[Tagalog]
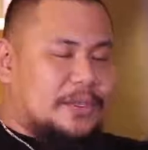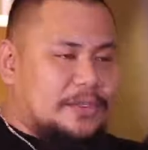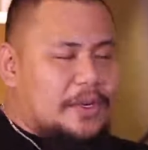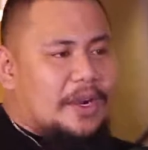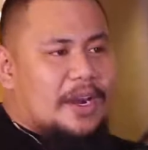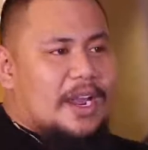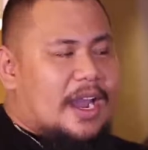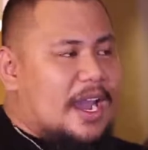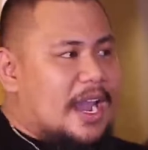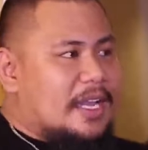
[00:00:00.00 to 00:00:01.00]
So sir,
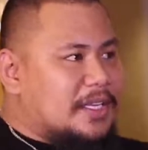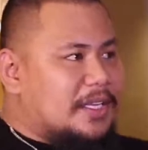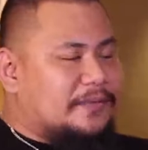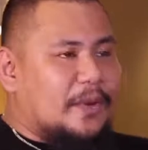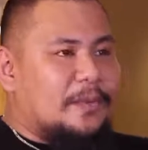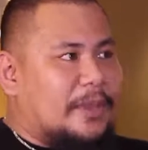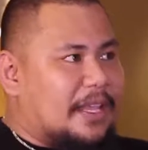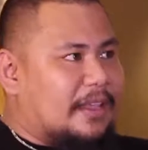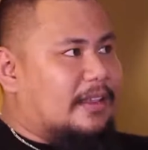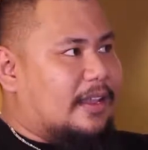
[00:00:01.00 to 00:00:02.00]
uh, aside from
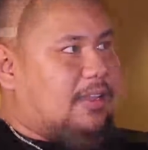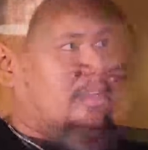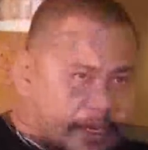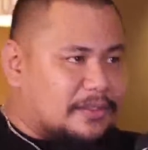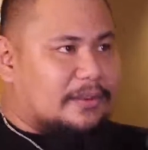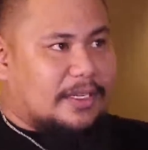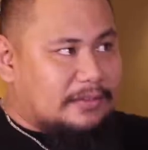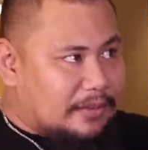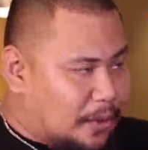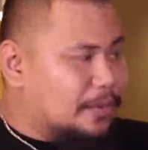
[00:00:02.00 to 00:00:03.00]
being a restaurant
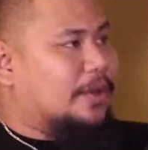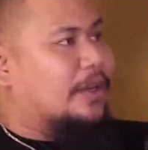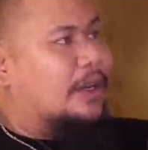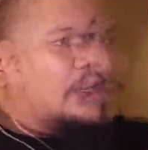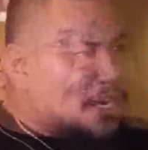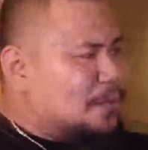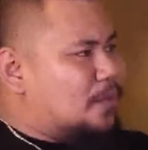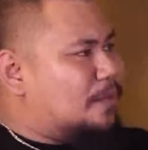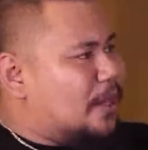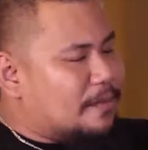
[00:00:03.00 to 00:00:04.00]
owner, sir ano
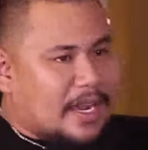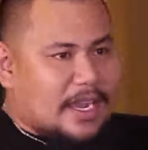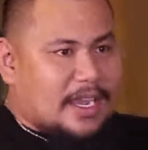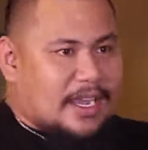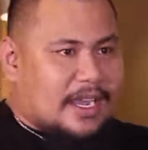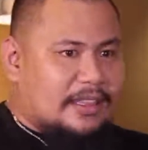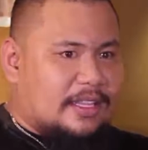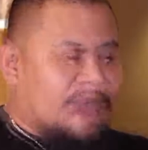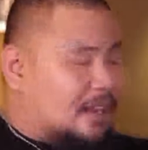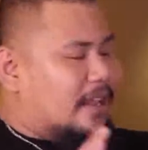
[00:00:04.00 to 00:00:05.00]
po ba yung mga
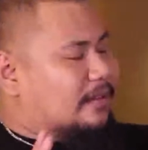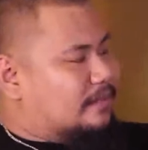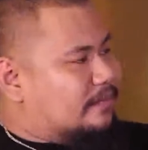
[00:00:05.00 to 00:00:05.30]
ating hilig?